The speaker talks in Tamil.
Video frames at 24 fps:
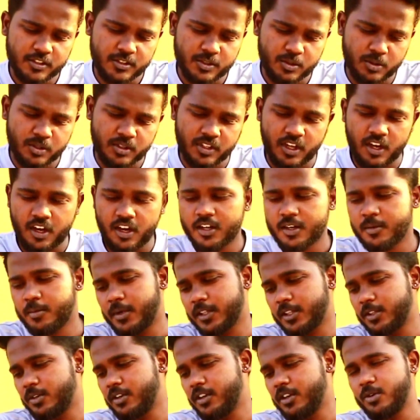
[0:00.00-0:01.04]
ஸோ இந்த ஹார்ட்
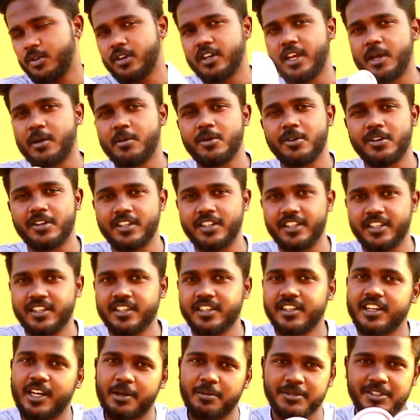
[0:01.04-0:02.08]
பார்த்தோன்னே எனக்கு ஒரு ஞாபகம் வருது
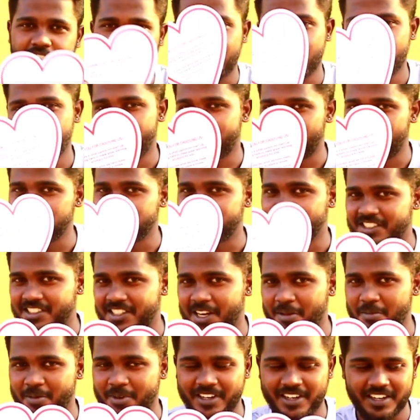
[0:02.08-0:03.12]
நம்ம சேனலை மறக்காமல்
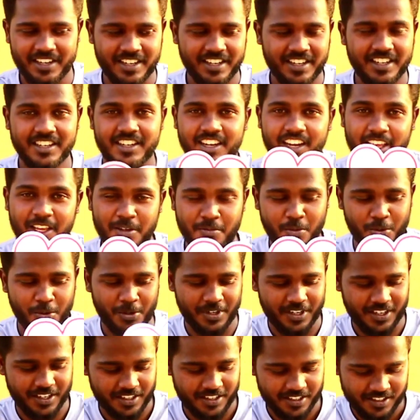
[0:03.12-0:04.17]
சப்ஸ்கிரைப் பண்ணிடுங்க லைக்
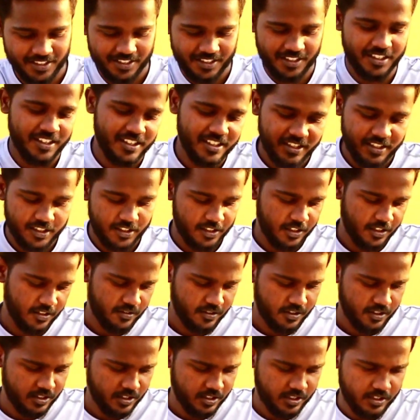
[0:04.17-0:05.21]
போட்டுருங்க தென்
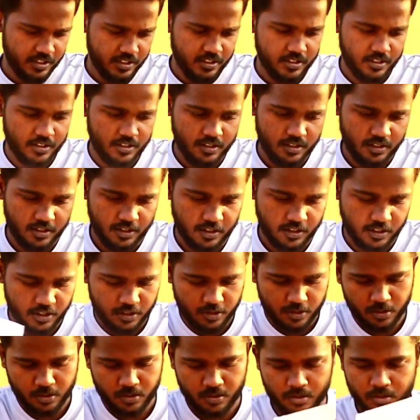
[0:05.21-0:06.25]
வந்து இது
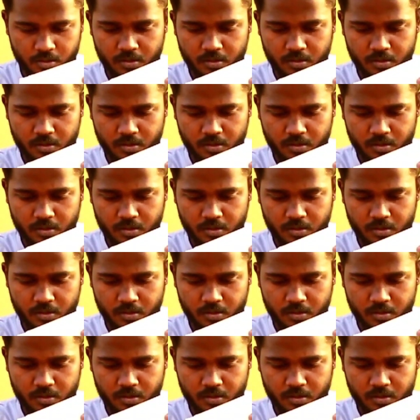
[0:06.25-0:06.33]
ஏதோ